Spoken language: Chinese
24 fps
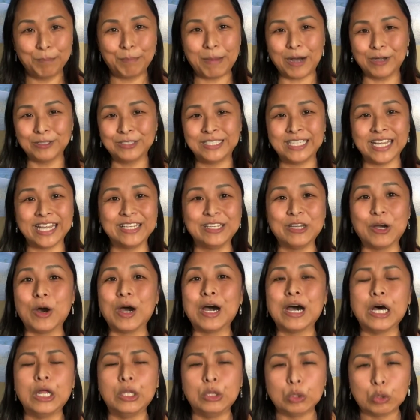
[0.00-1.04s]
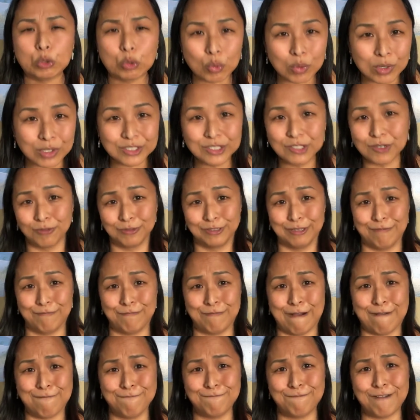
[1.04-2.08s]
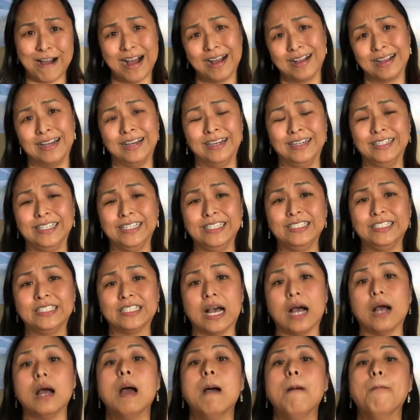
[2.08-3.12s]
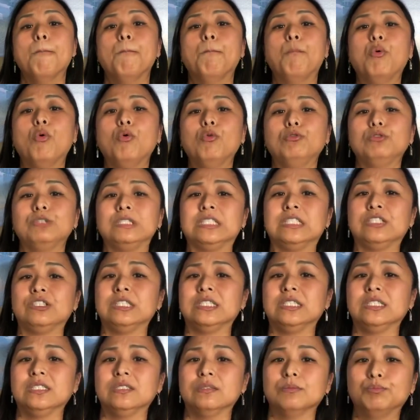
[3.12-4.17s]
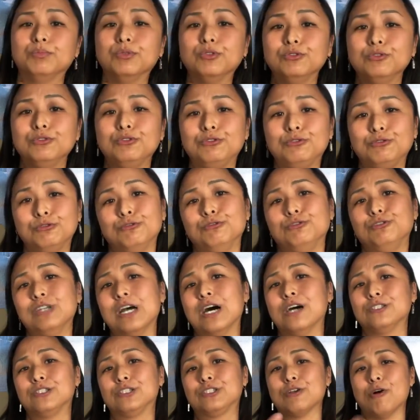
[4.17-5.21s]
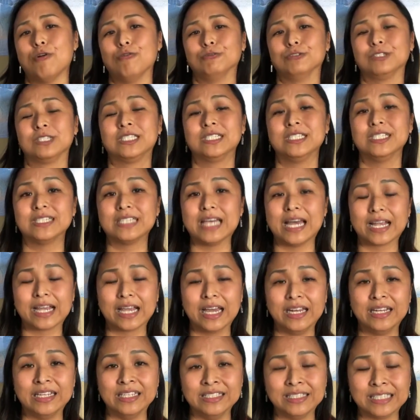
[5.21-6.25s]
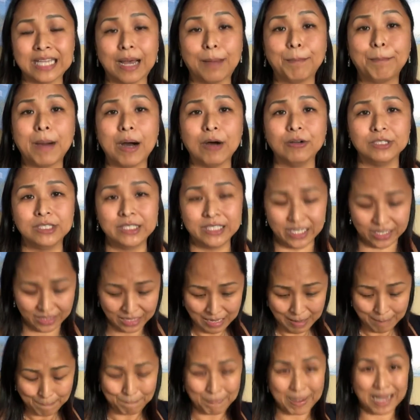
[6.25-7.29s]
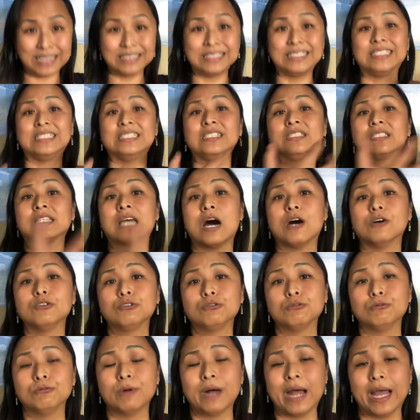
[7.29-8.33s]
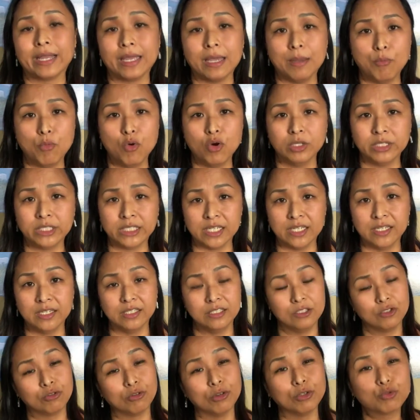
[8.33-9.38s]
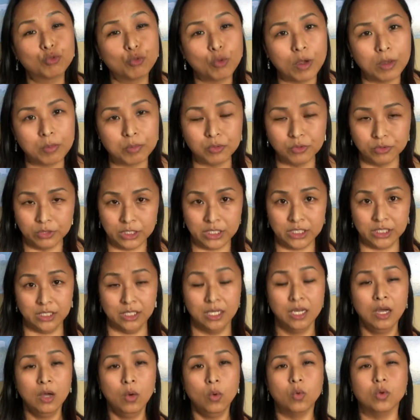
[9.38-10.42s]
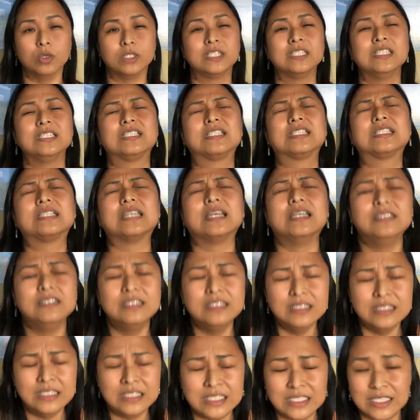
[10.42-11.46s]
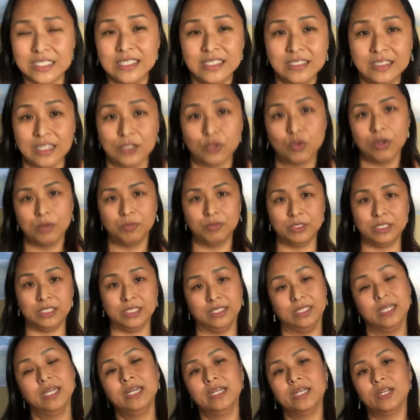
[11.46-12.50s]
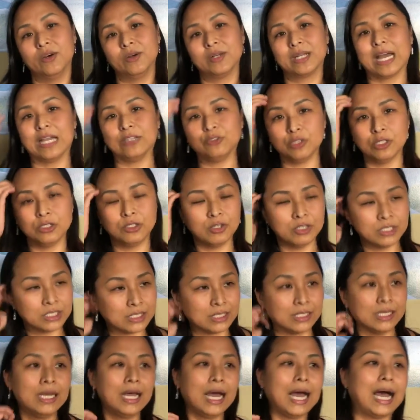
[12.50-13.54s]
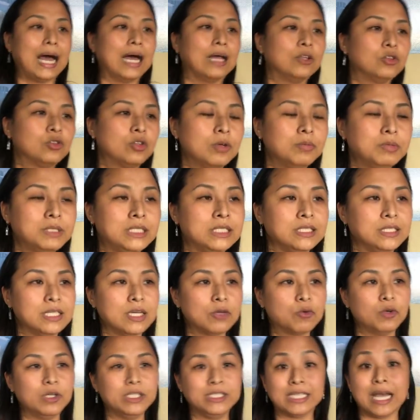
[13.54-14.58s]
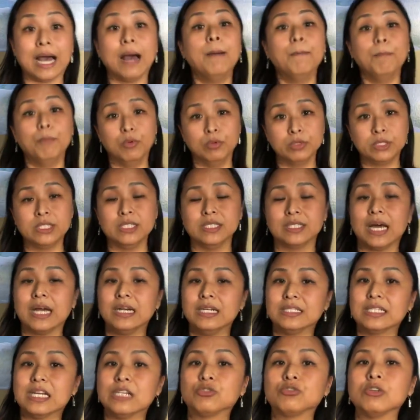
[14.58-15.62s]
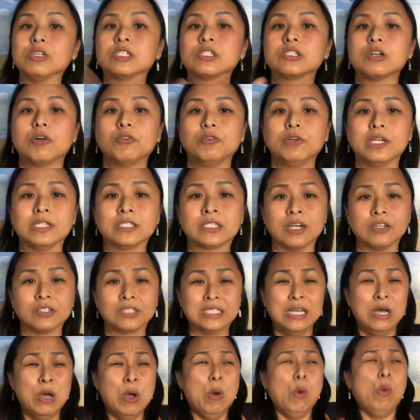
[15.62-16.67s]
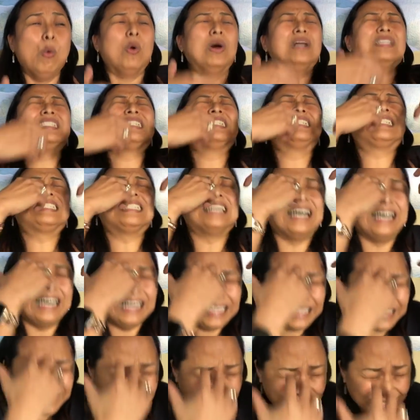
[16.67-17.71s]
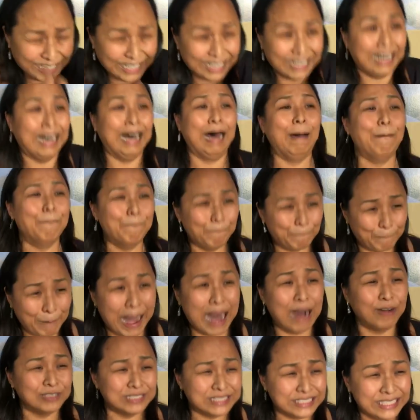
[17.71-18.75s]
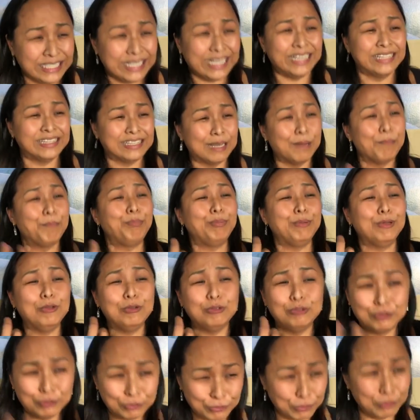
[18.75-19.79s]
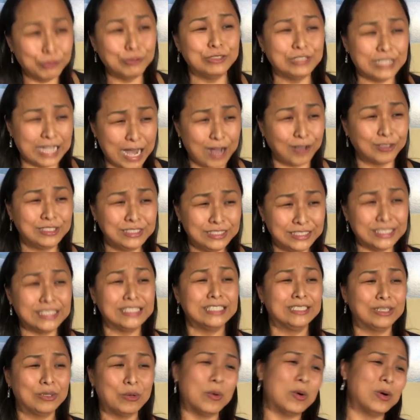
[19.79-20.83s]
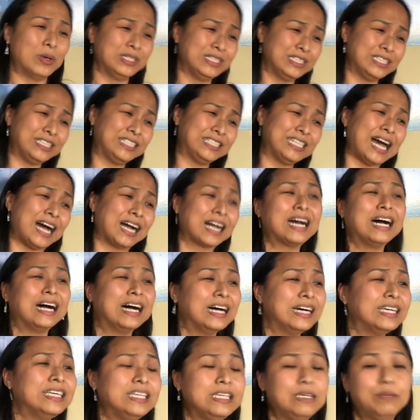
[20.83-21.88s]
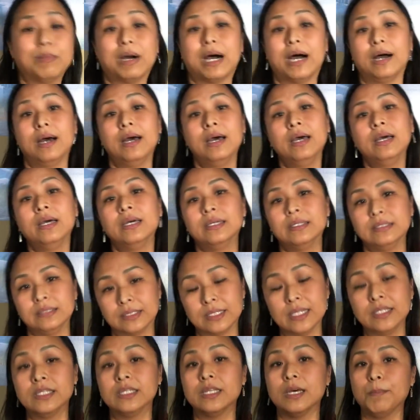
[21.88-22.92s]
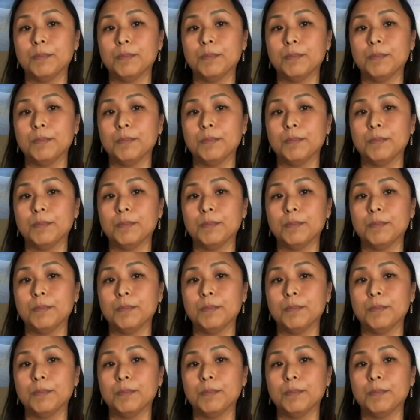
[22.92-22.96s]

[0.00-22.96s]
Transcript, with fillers: 抱歉有很多种的方法可以讲，不需不需要总是在跟人家抱歉，把心掏出来给陌生人说对不起，我是真心的对不起，那种感觉就是啊，对不起，借过一下。不是，当你在说 sorry 的时候，是我真的很抱歉的，必须要经过一下，可以吗？真的